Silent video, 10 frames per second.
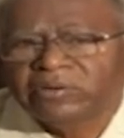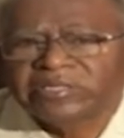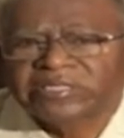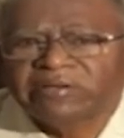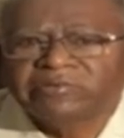
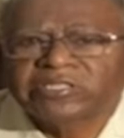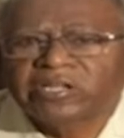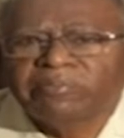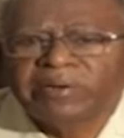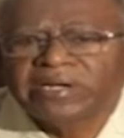ఒక
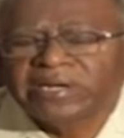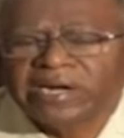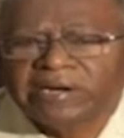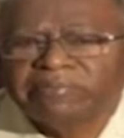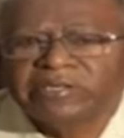సంస్థను పెట్టి
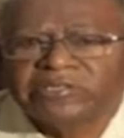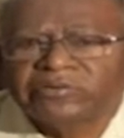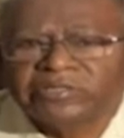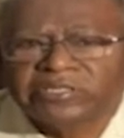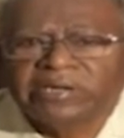
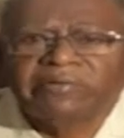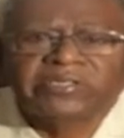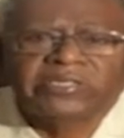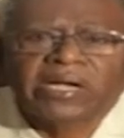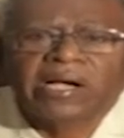నడిపించడం చిన్న
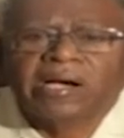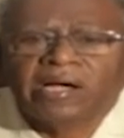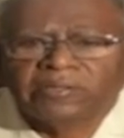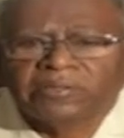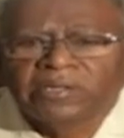విషయం
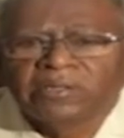కాదు